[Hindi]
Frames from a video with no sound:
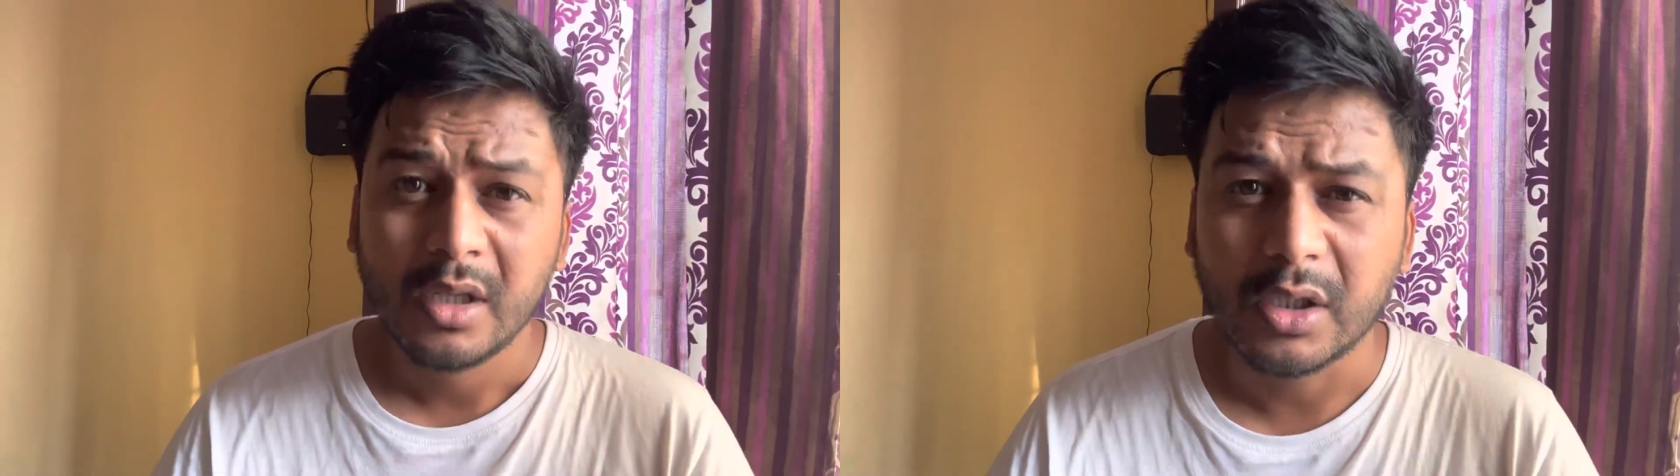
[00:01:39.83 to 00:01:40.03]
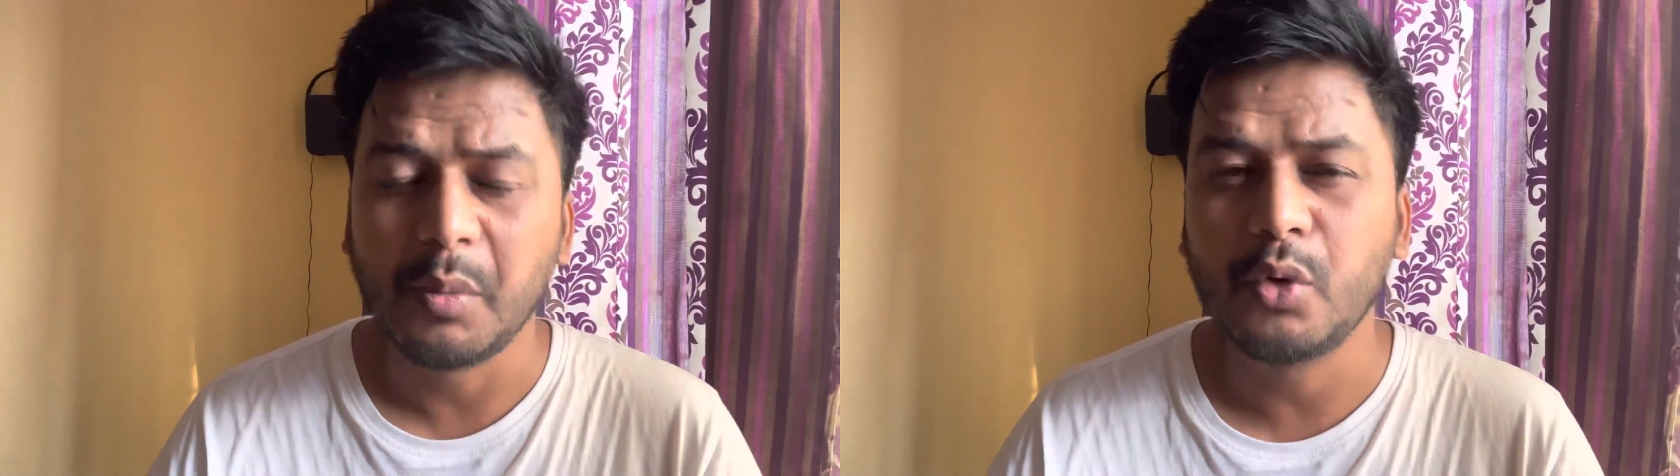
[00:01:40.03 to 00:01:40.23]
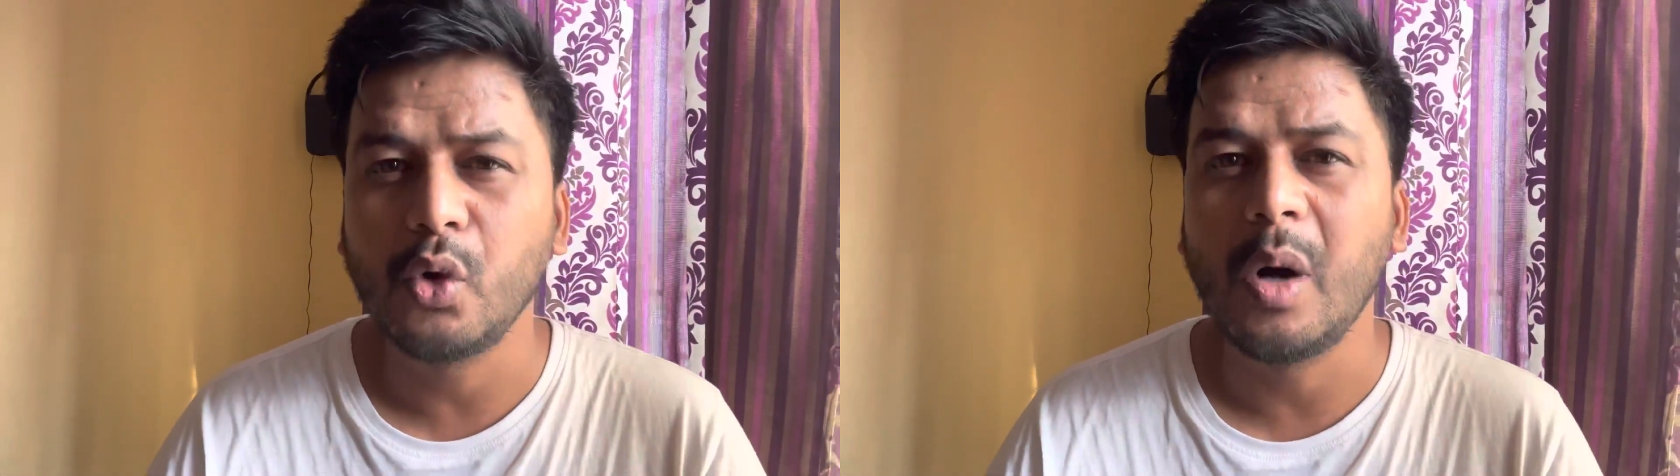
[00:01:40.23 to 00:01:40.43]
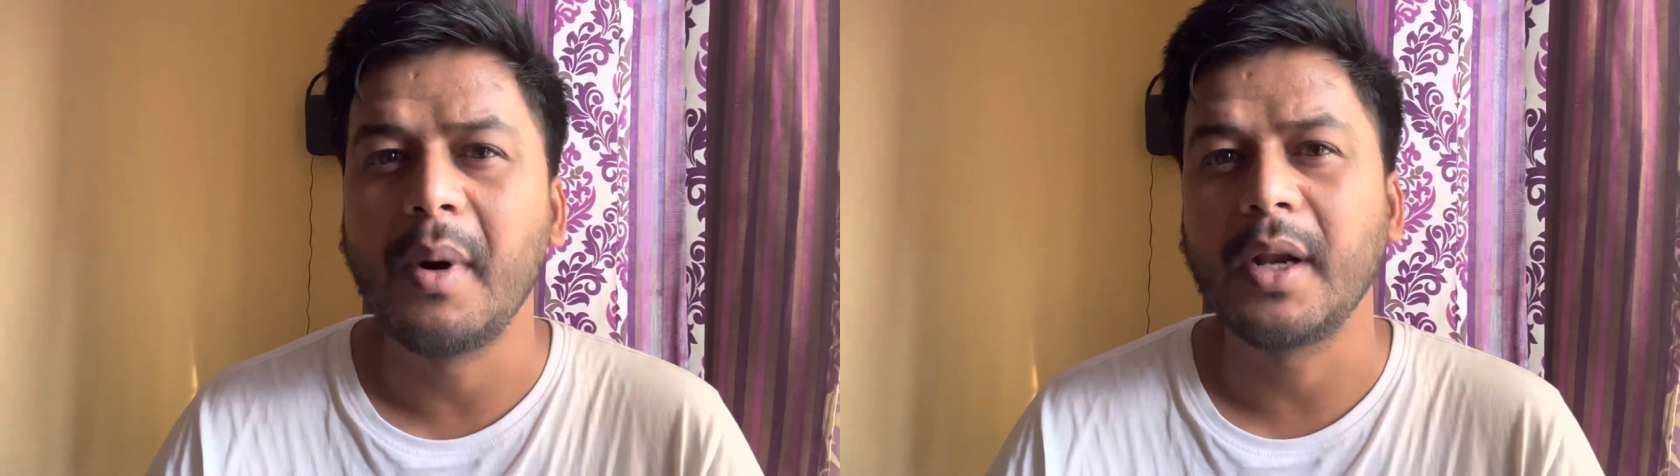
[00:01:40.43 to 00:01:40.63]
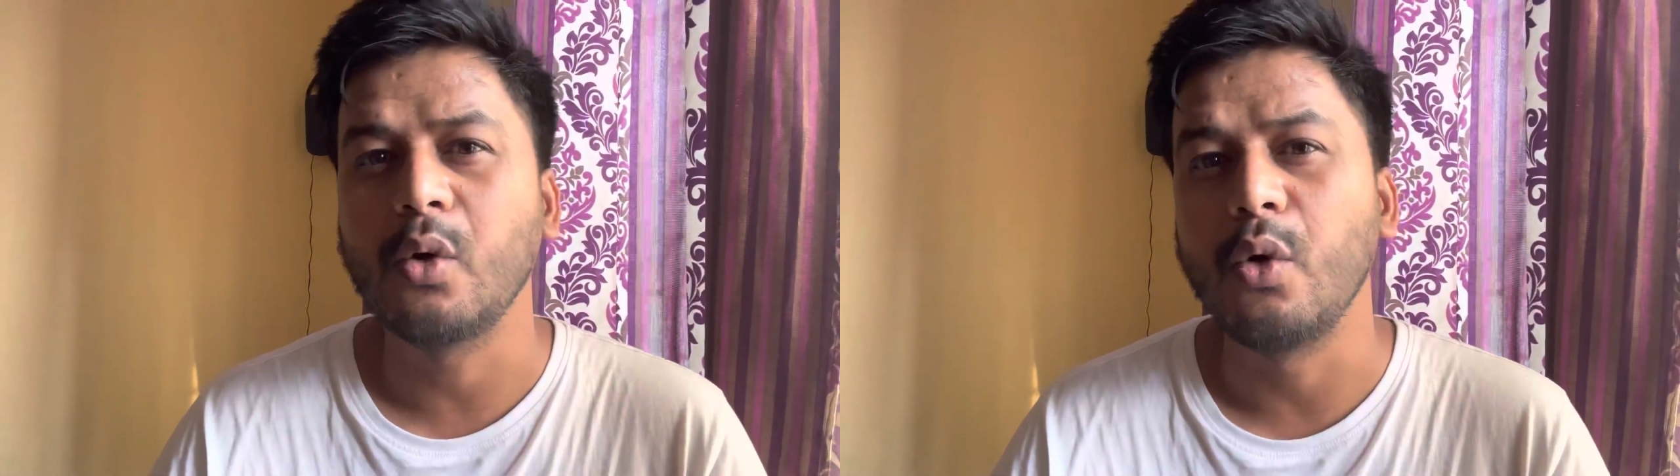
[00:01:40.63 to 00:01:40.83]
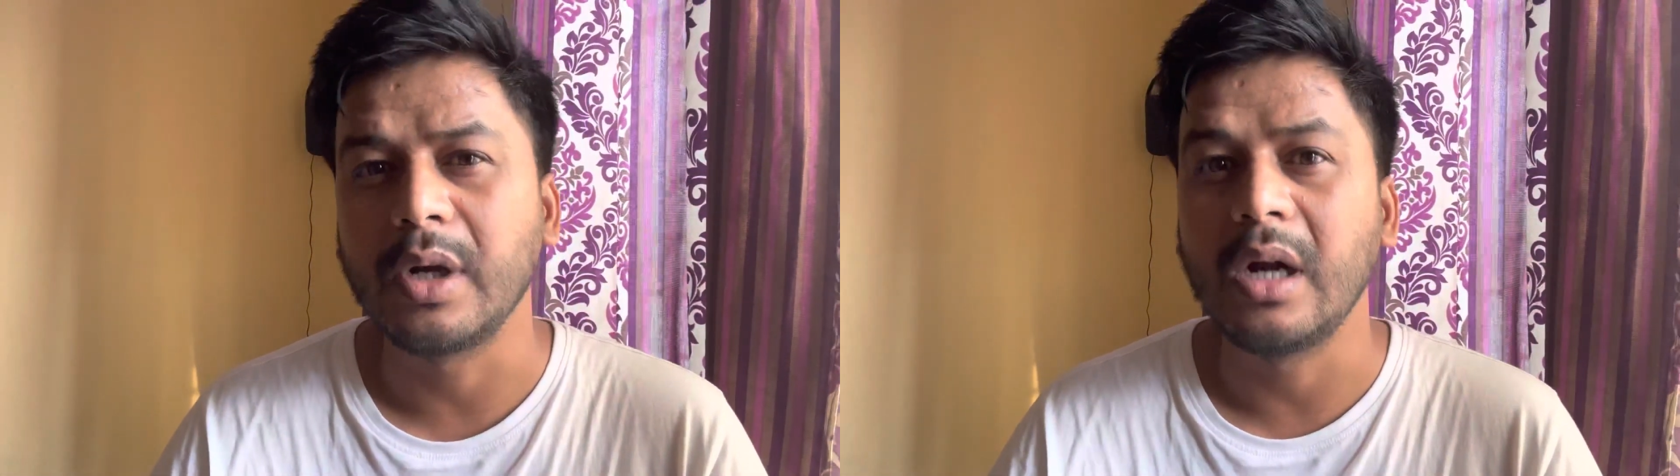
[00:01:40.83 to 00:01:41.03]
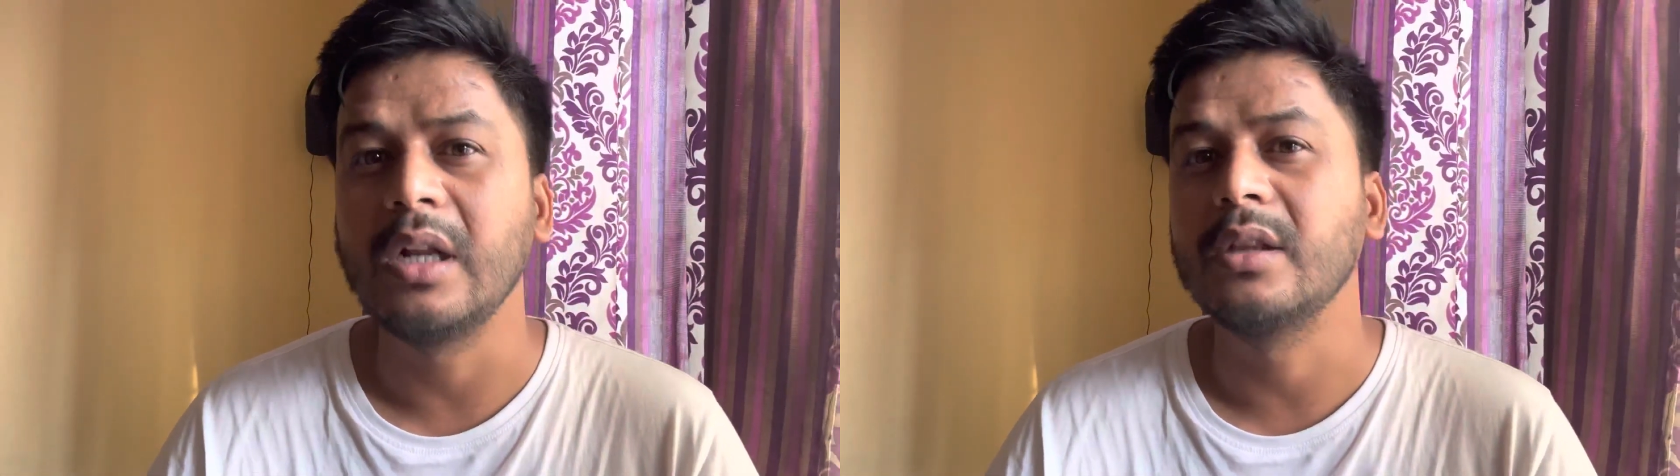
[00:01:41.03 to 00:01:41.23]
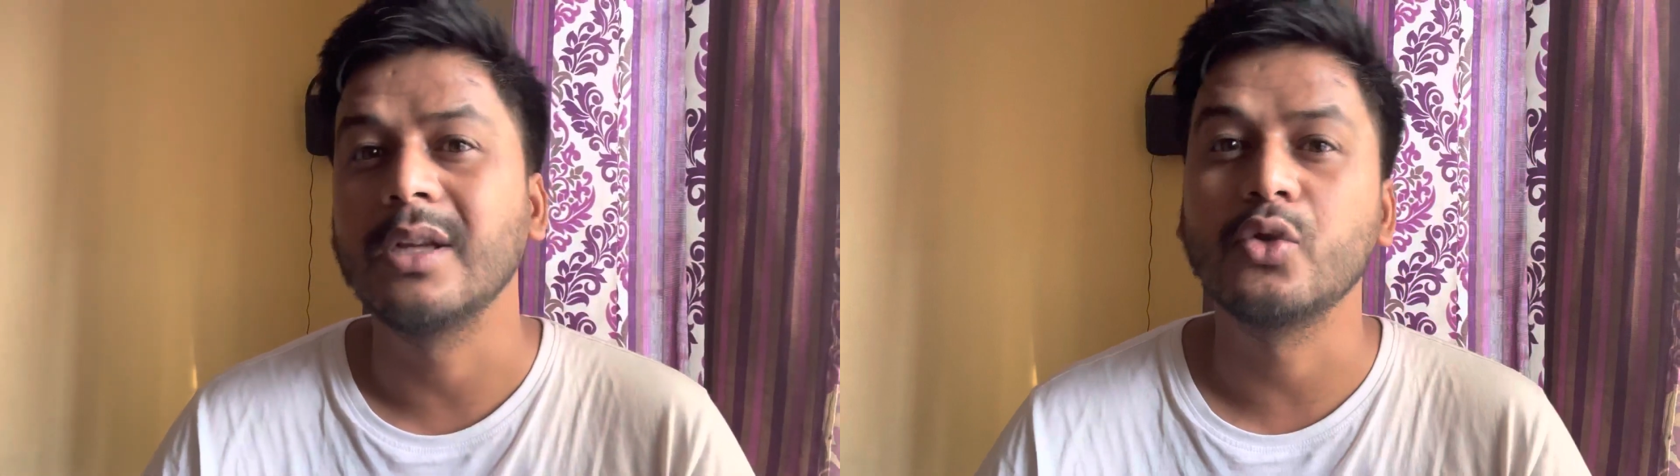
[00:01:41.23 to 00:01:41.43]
तभी तो हमारा कंटेंट इतना